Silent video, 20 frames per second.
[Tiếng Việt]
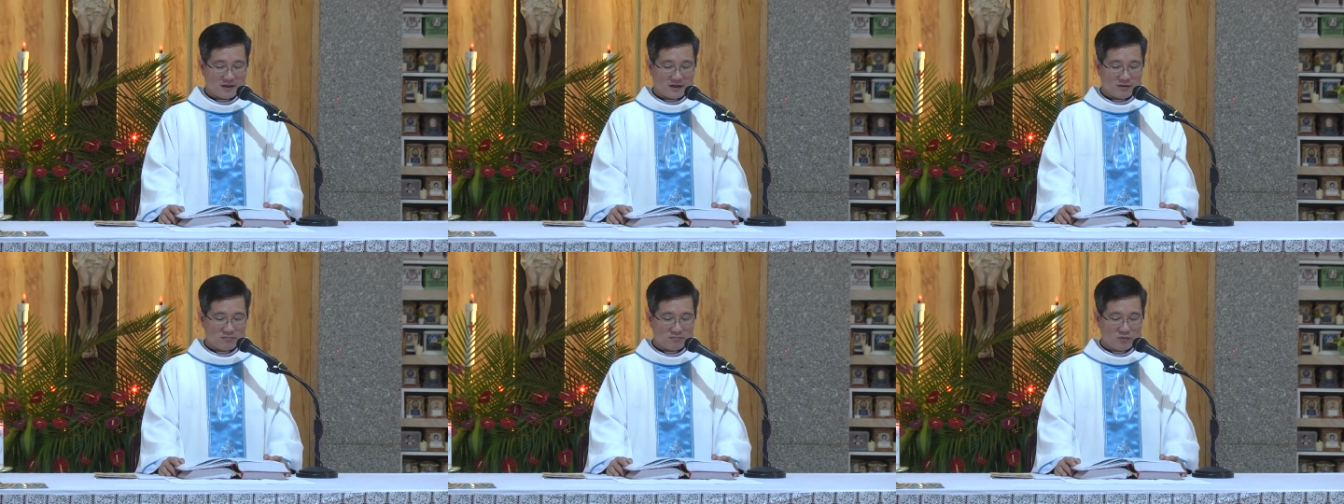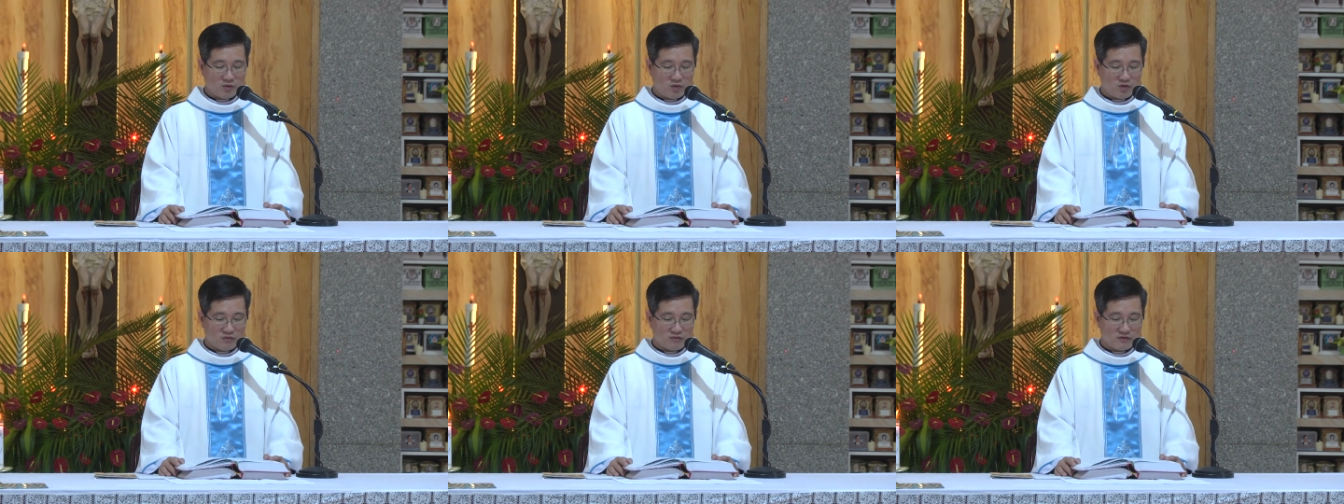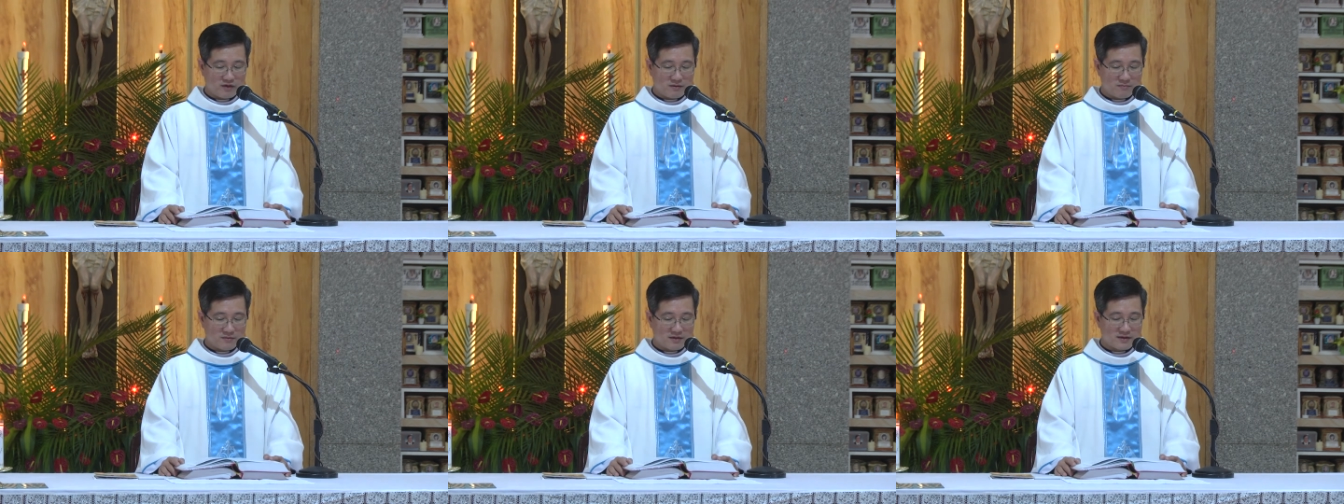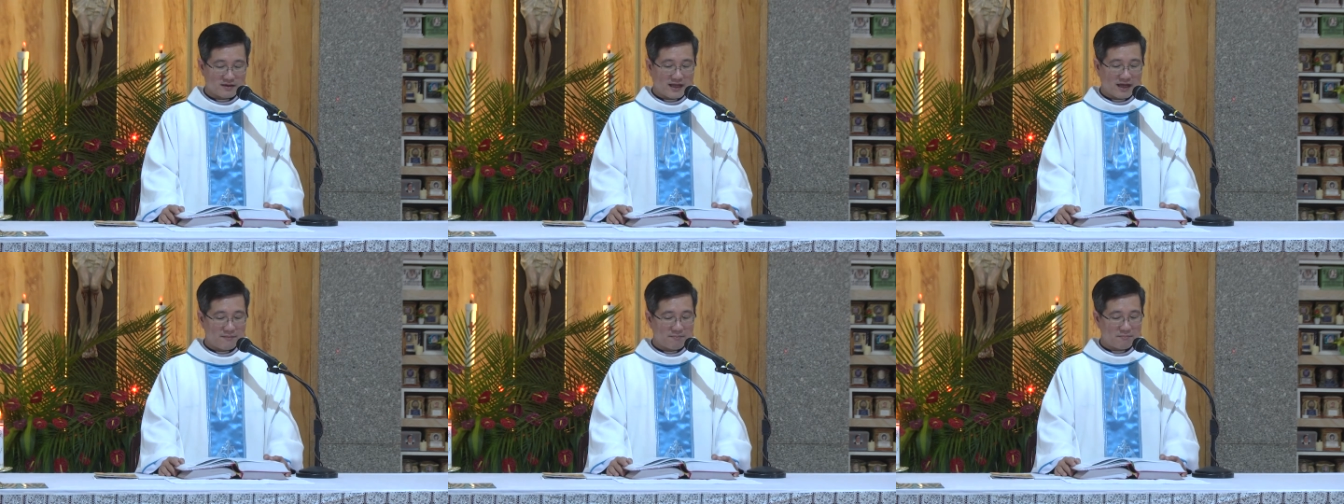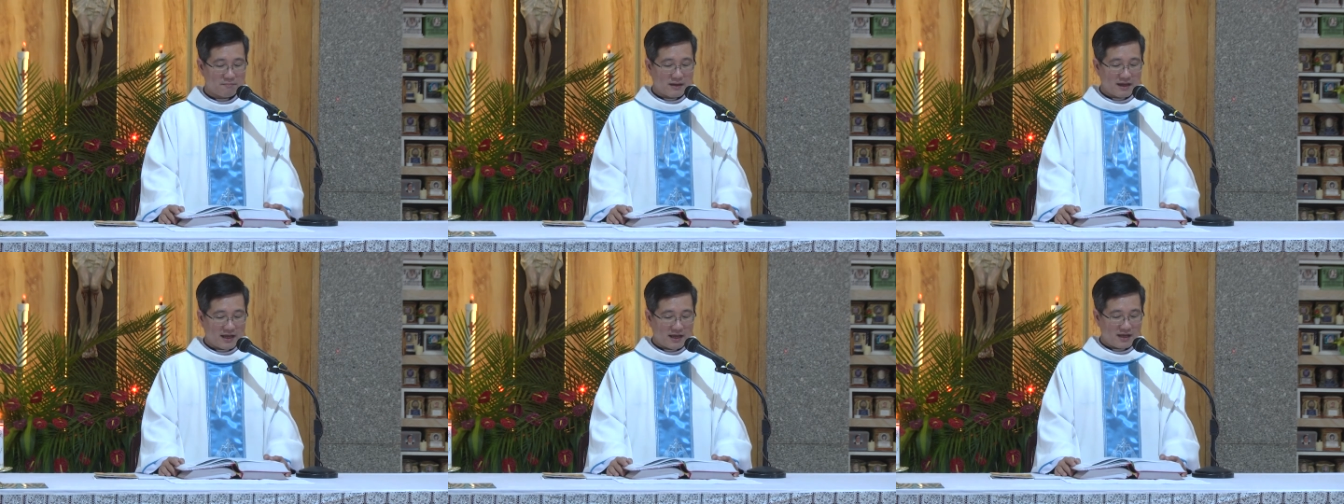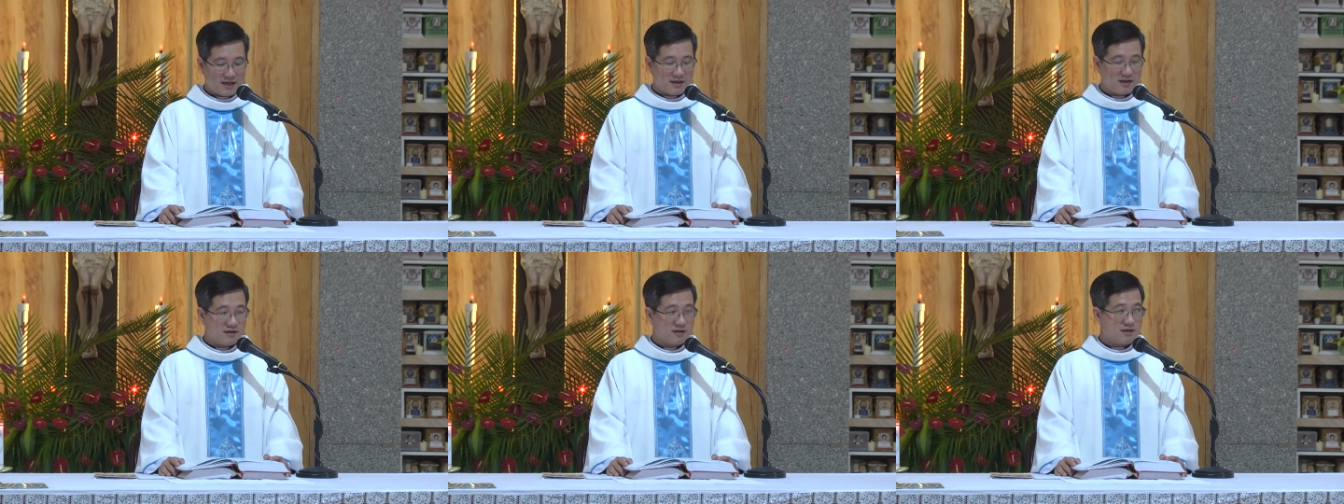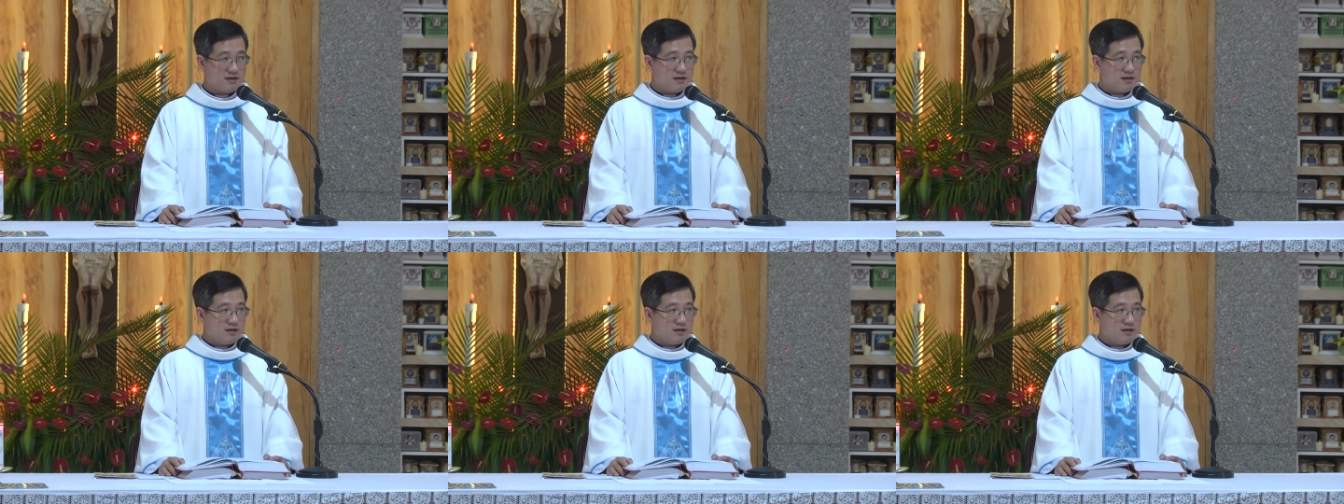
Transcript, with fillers: Ông buồn vì mình thấp bé,